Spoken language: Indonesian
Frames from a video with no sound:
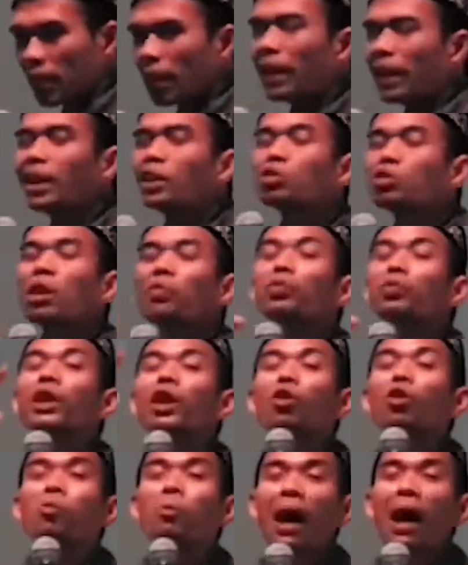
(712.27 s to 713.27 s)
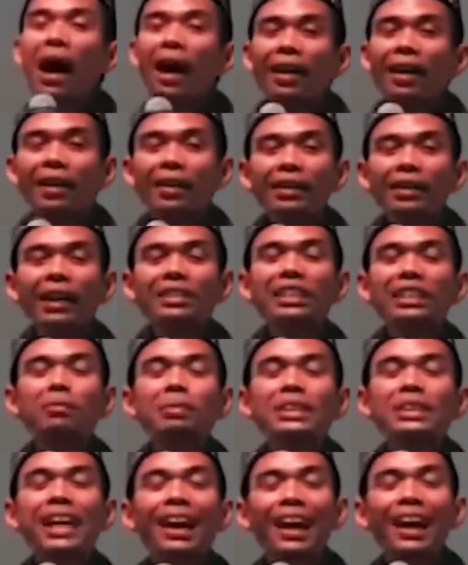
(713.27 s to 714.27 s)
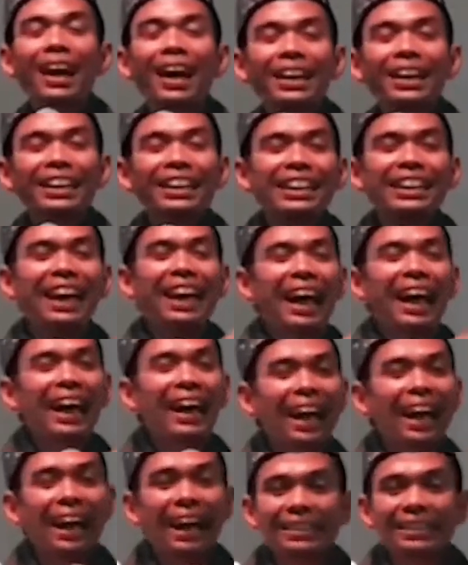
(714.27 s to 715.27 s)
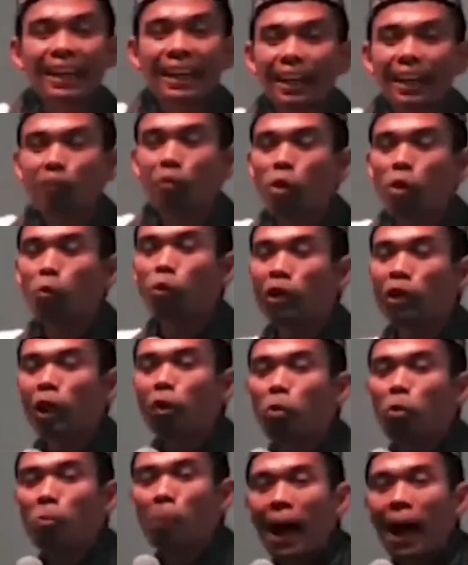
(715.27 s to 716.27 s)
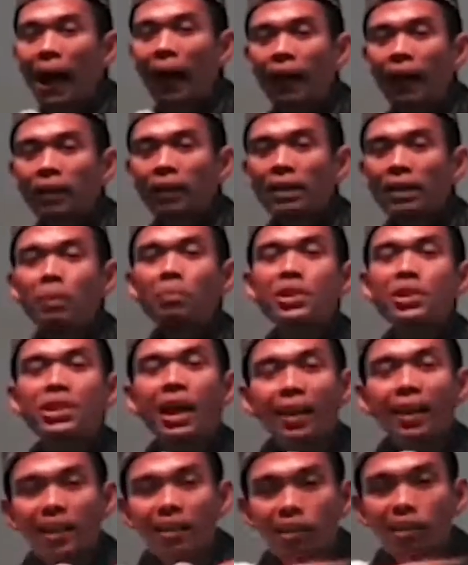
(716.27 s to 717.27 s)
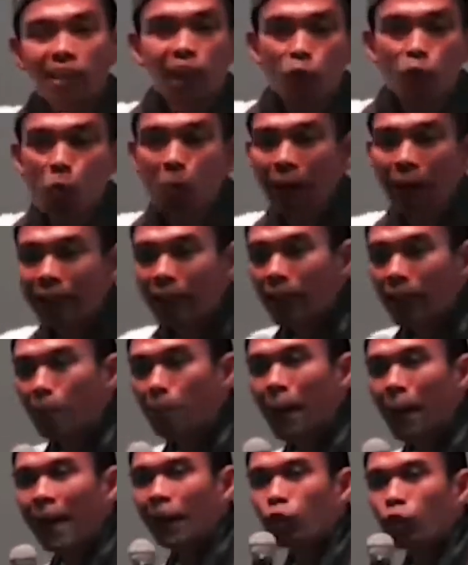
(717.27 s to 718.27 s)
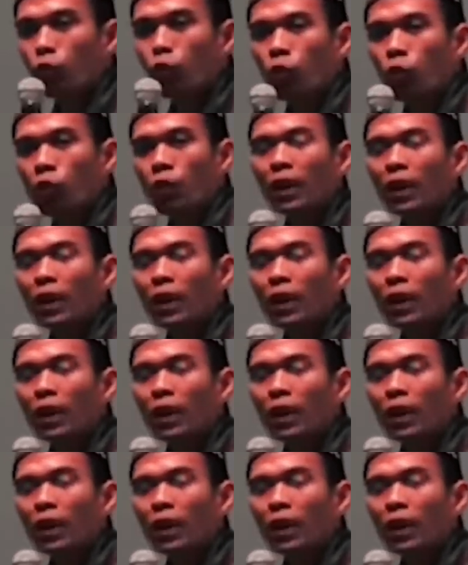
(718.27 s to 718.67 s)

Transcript: Kalian ini sudah punya rumah. Yang saya bicarakan ini anak-anak lajang yang belum punya rumah dia bicara tentang rumahnya yang baru.